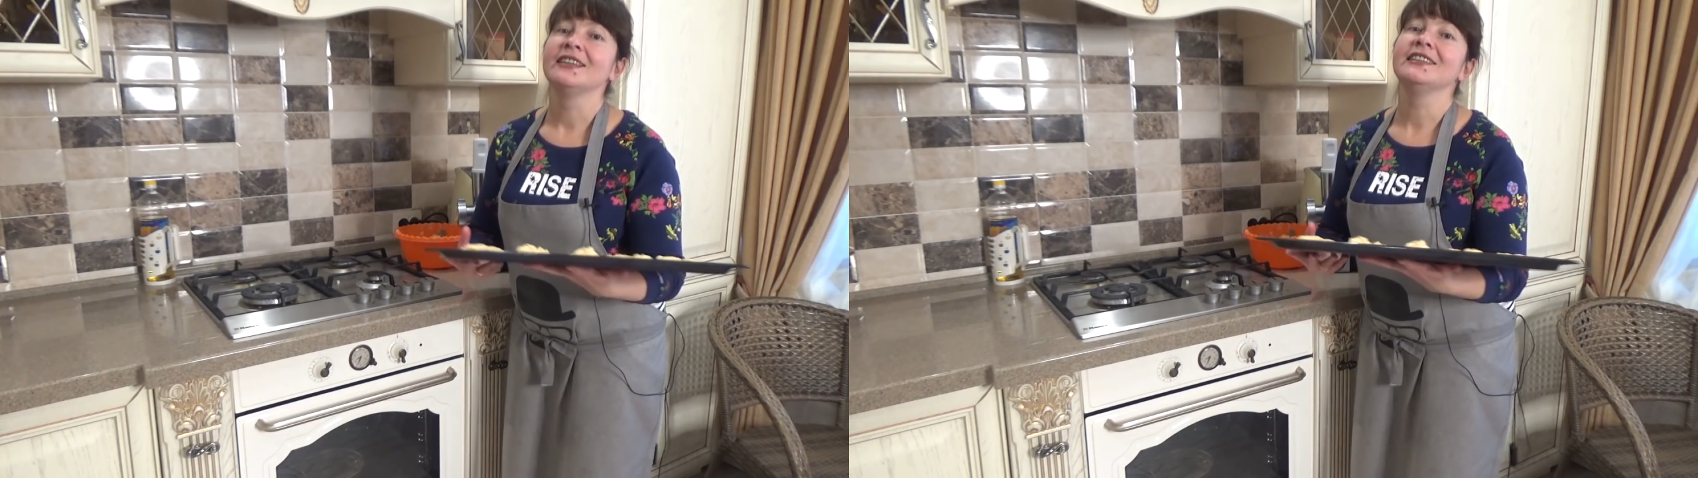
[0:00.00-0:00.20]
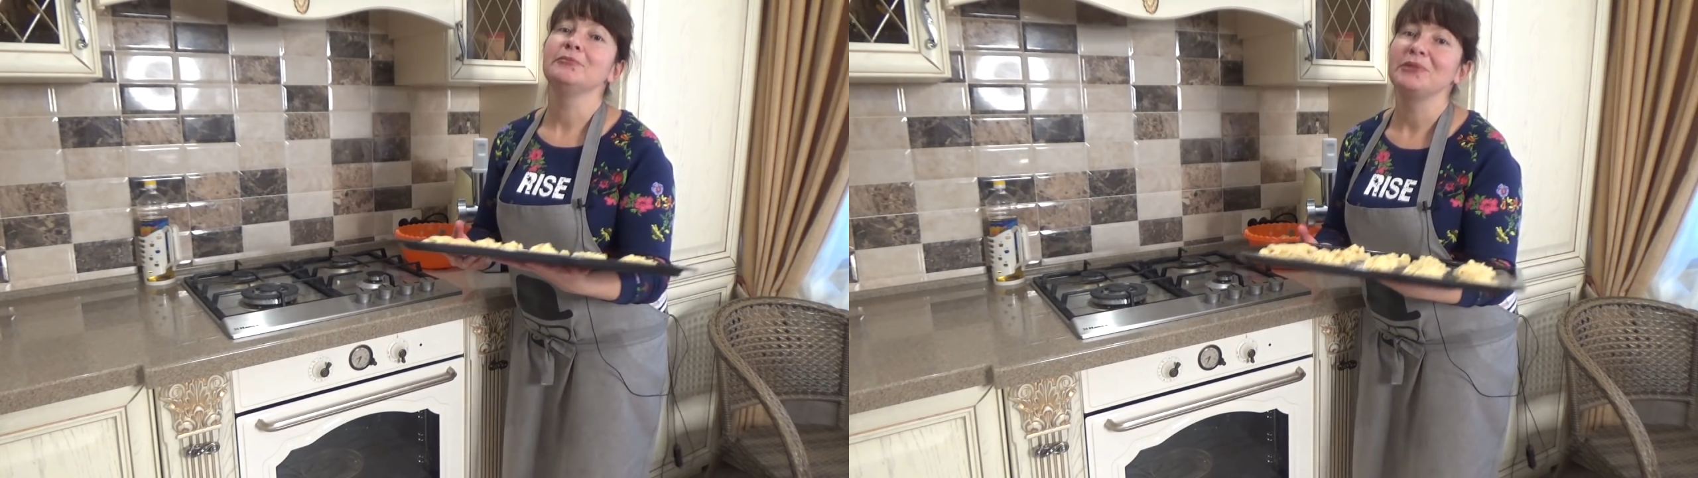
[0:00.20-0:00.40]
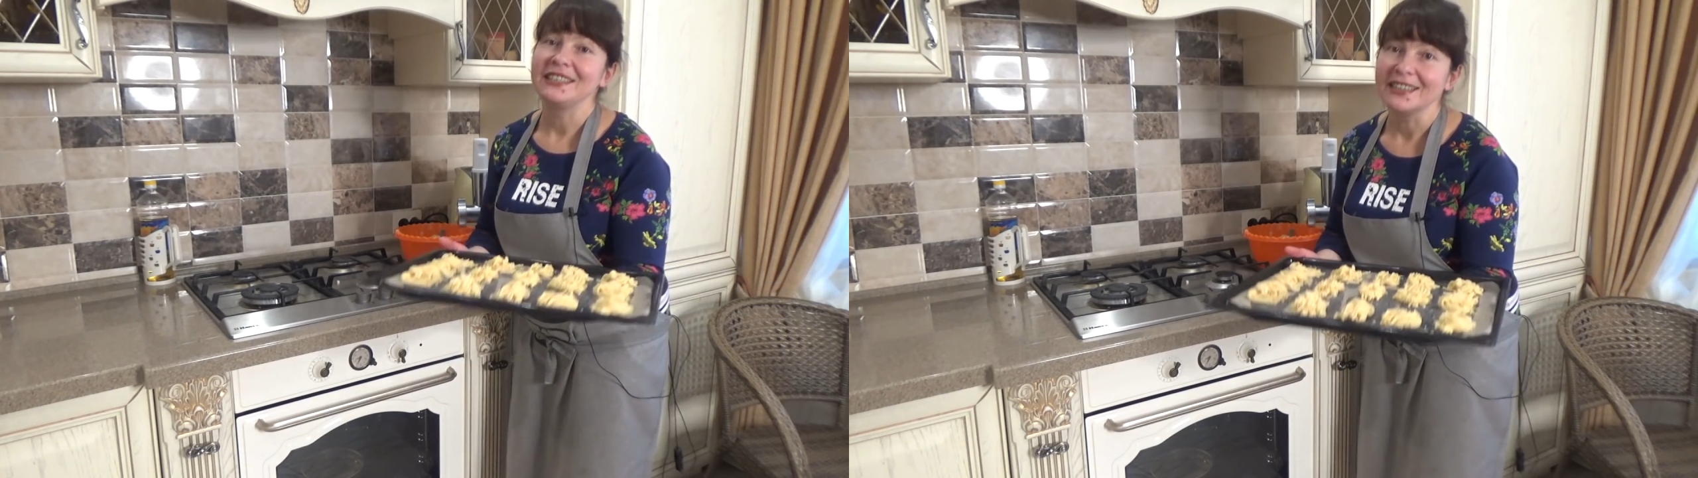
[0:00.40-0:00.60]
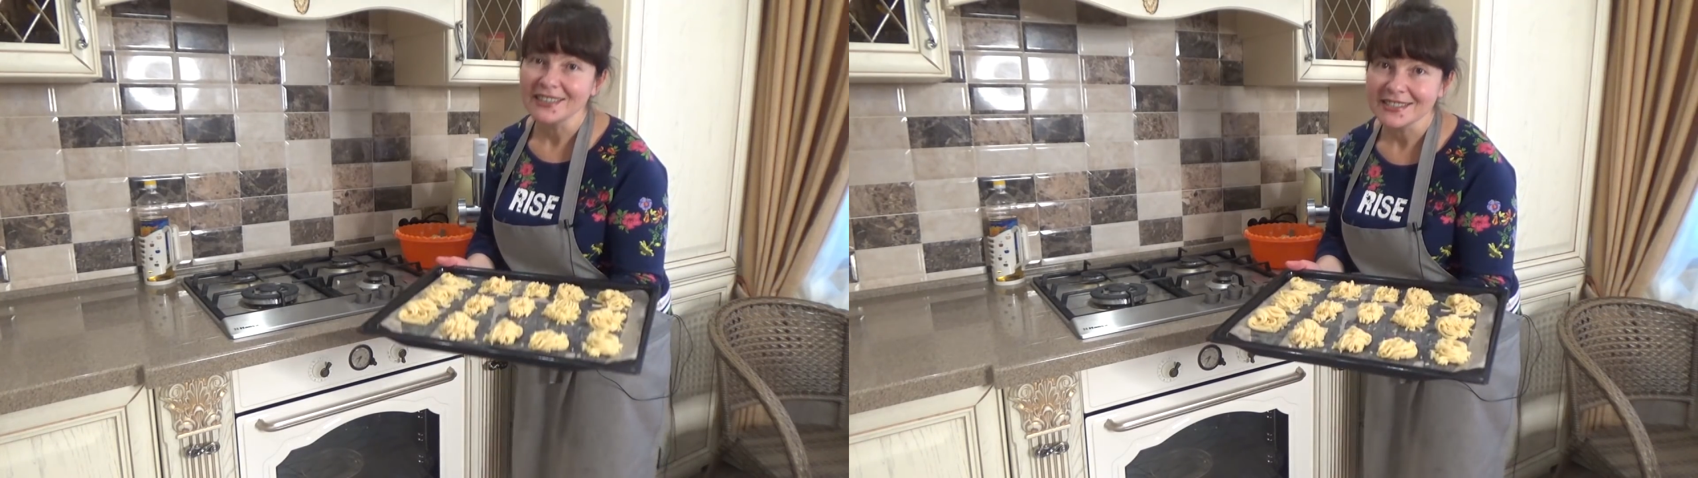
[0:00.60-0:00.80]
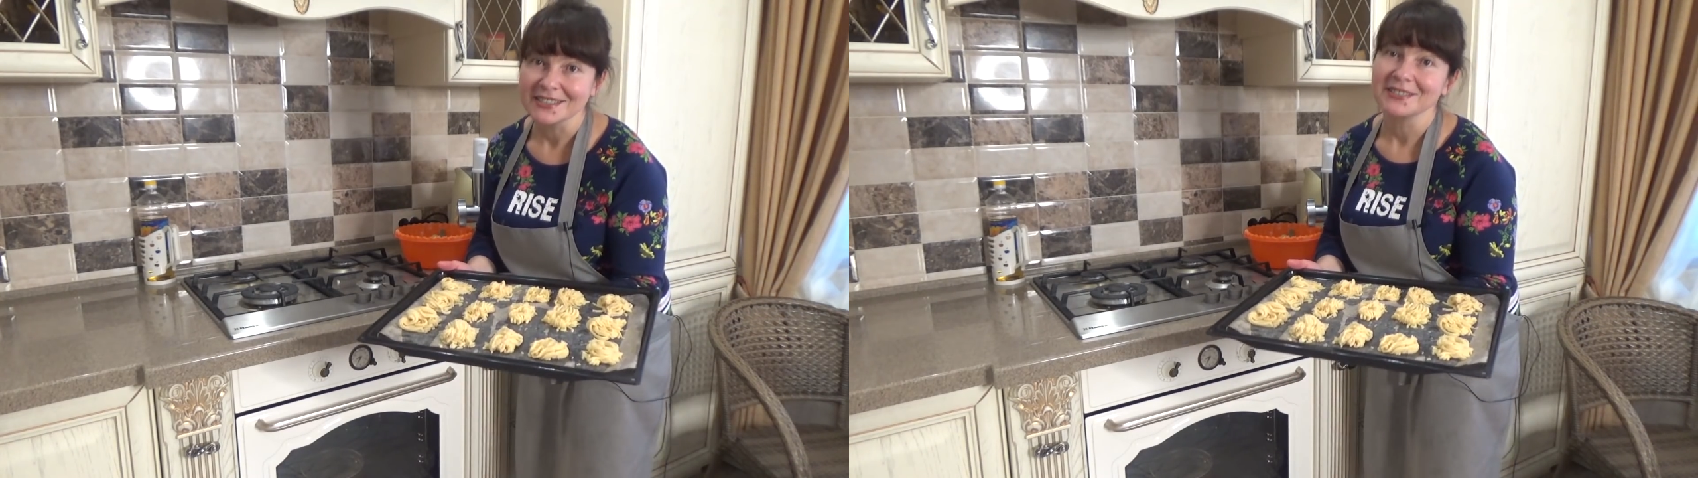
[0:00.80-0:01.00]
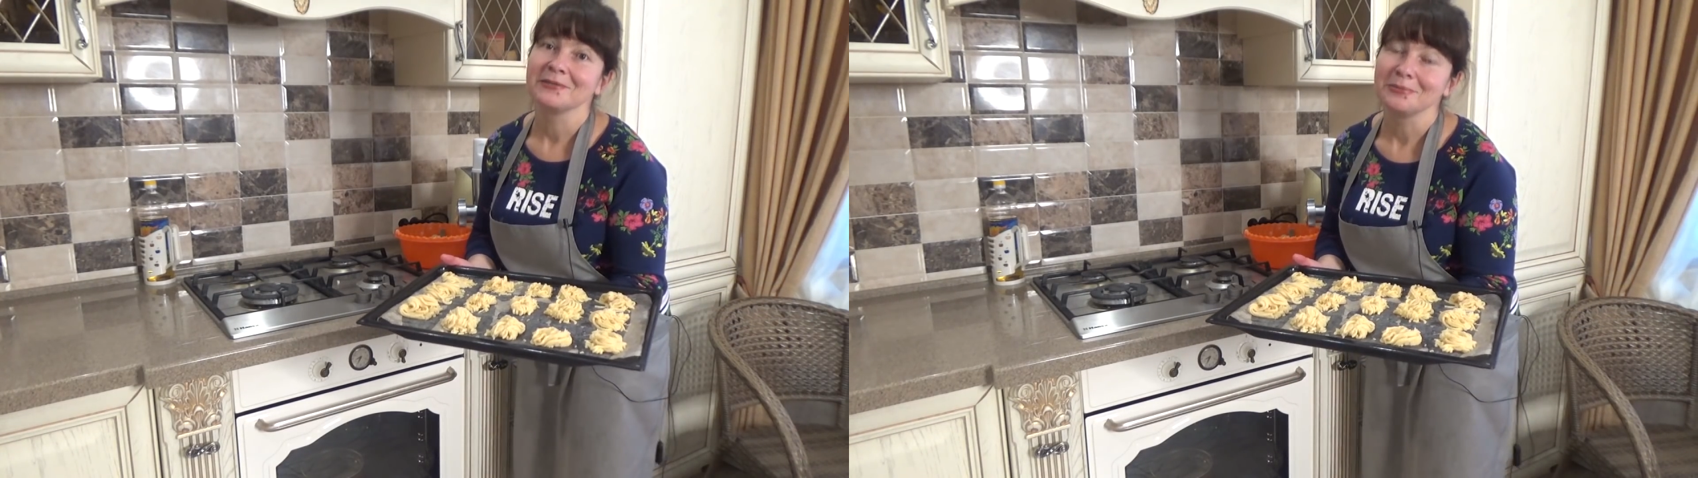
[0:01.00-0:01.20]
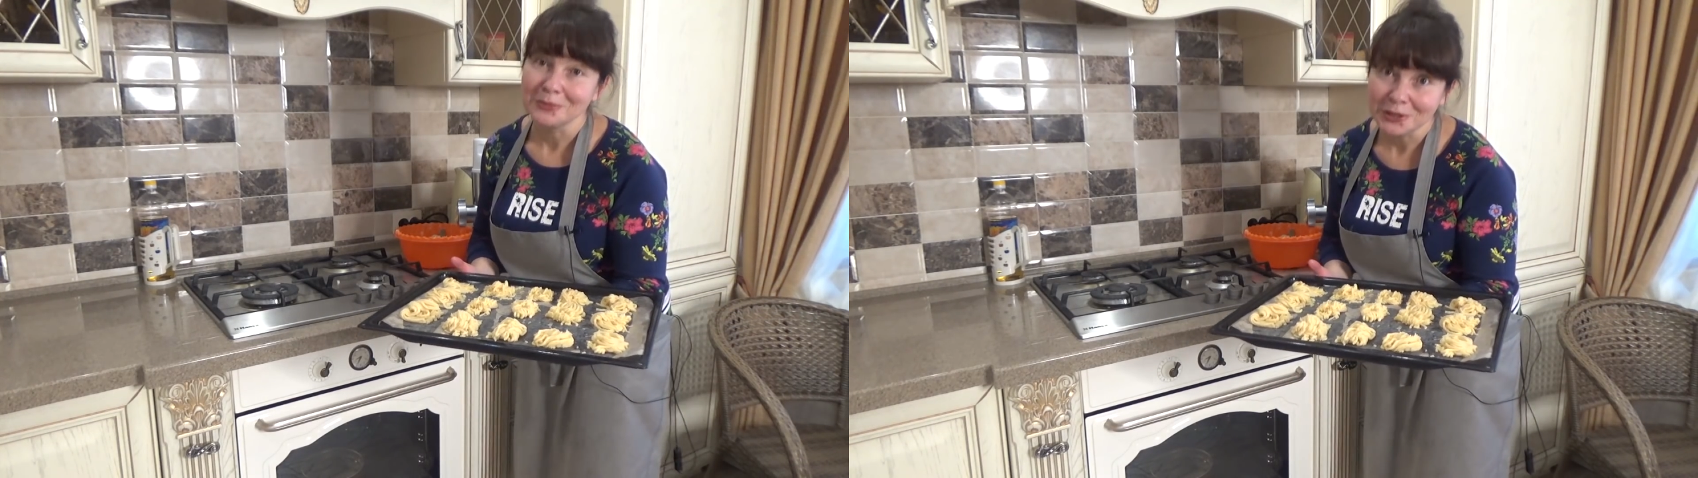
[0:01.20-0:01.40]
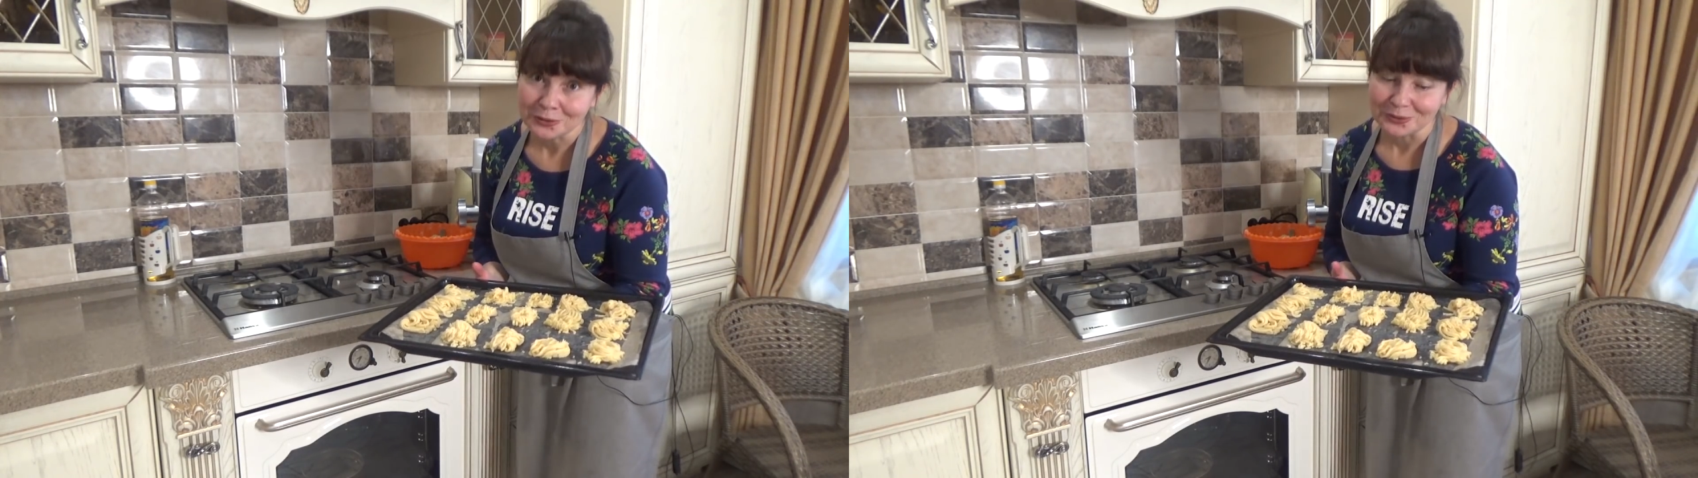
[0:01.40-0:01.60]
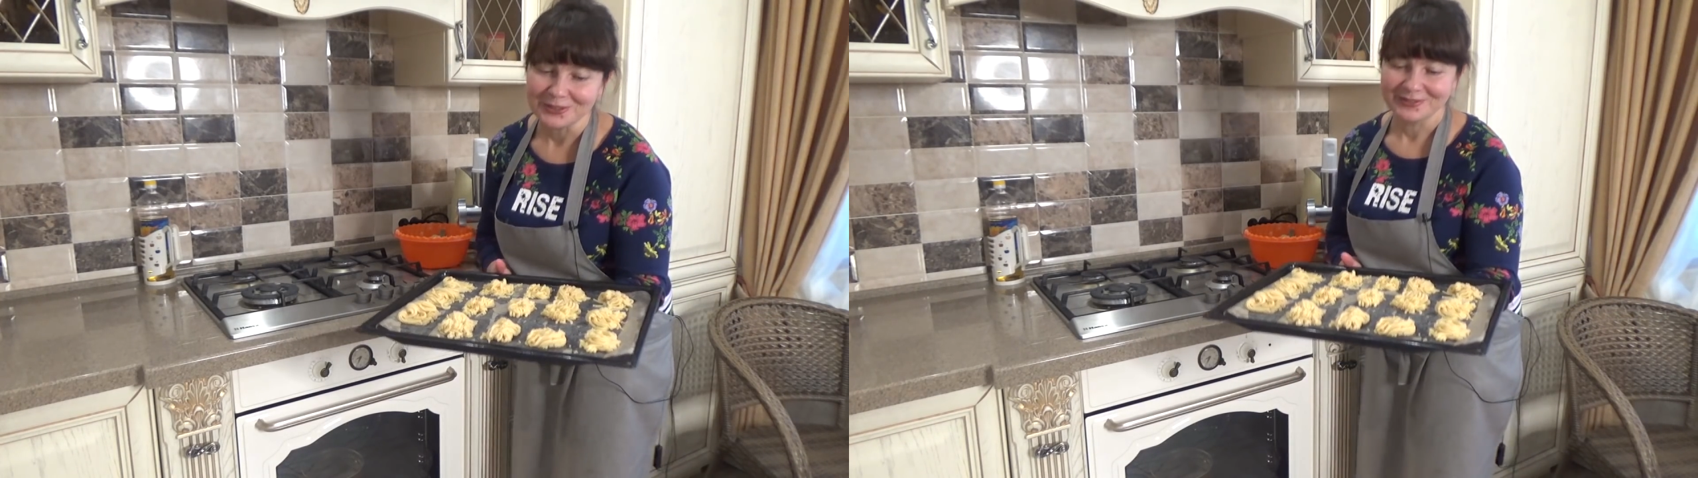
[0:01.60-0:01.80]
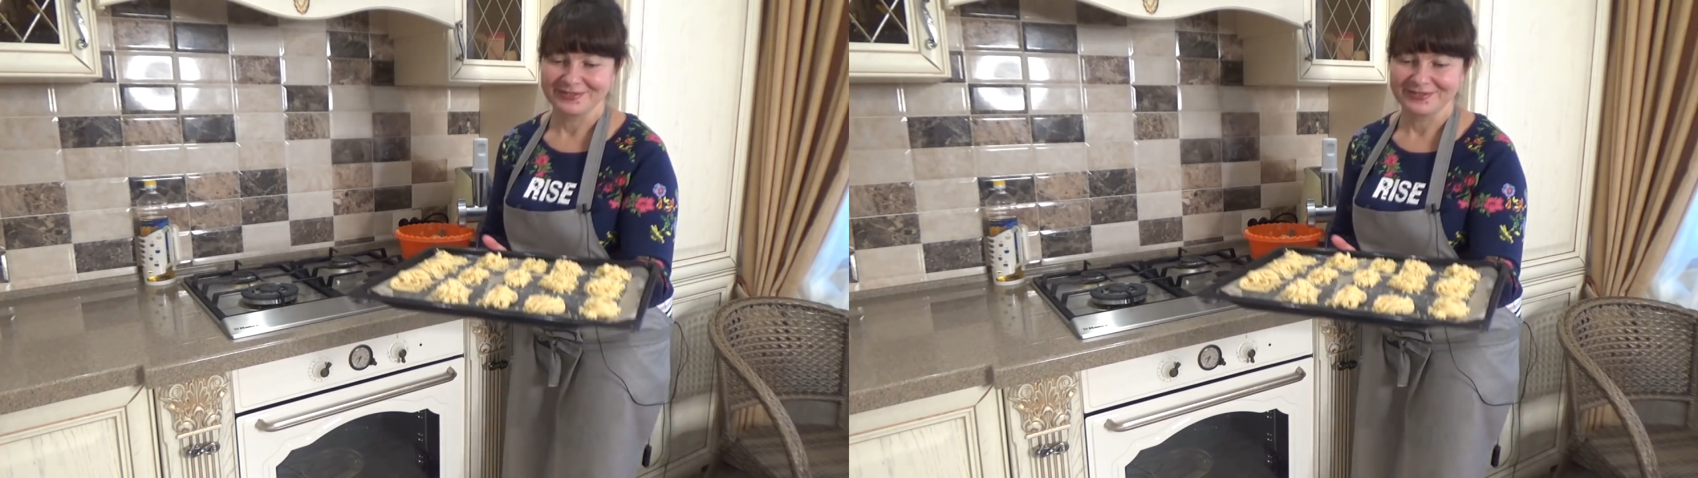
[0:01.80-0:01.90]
на 15 минут.